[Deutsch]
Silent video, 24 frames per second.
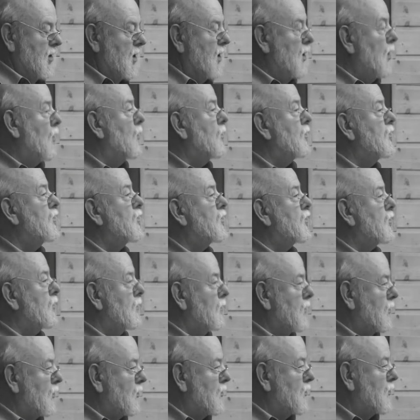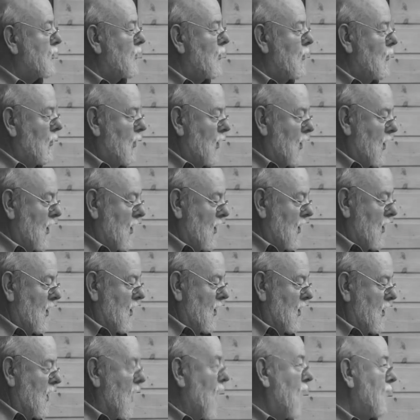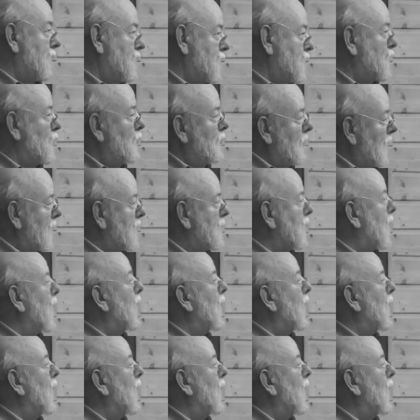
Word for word: meine Unschuld gestohlen, lauf schon mit